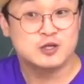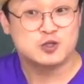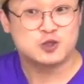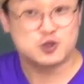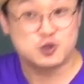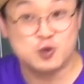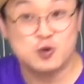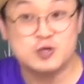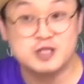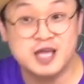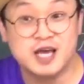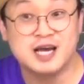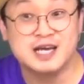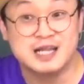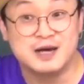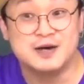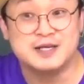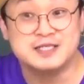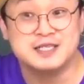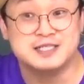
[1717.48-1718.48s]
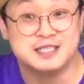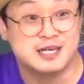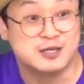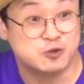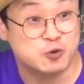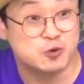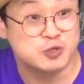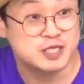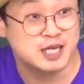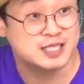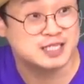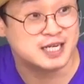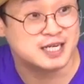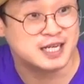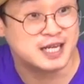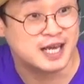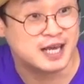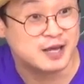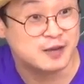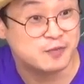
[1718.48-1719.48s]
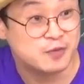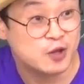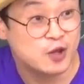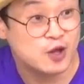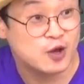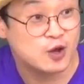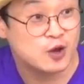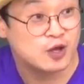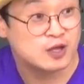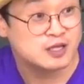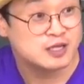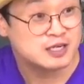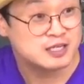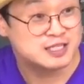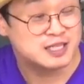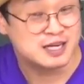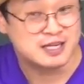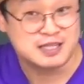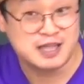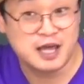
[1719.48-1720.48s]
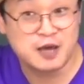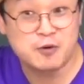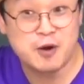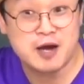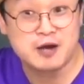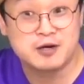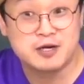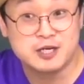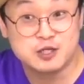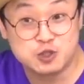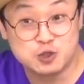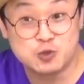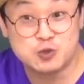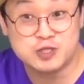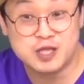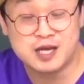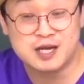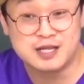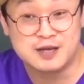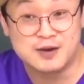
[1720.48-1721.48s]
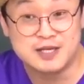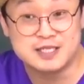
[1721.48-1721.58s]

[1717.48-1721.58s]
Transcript: 수동태가 나왔었잖아. 동사 자리에. 그잖아. 대과거의 수동태가